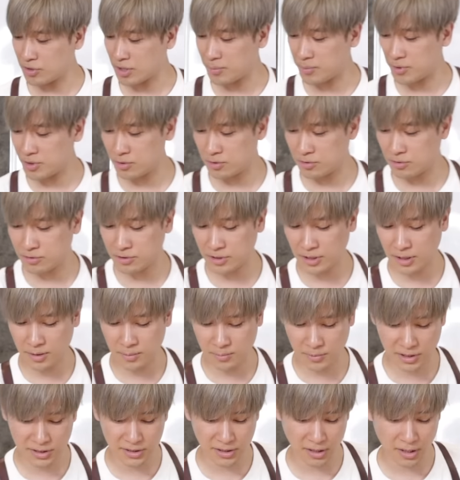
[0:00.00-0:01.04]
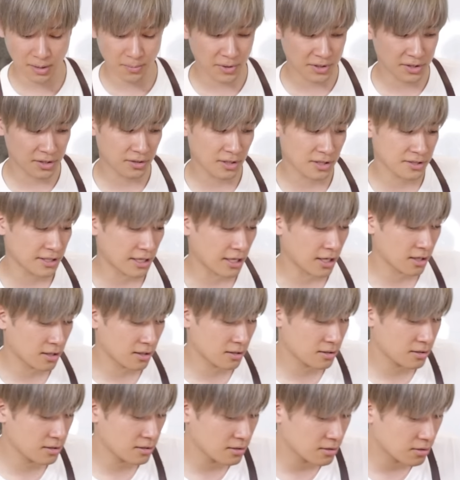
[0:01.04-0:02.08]
は実るんで皆さん頑張ってください
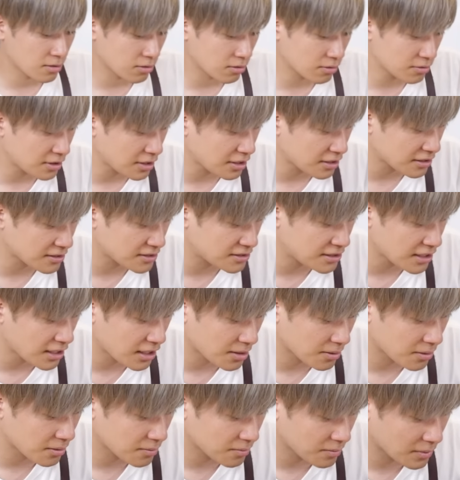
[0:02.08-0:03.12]
OK ですじゃあ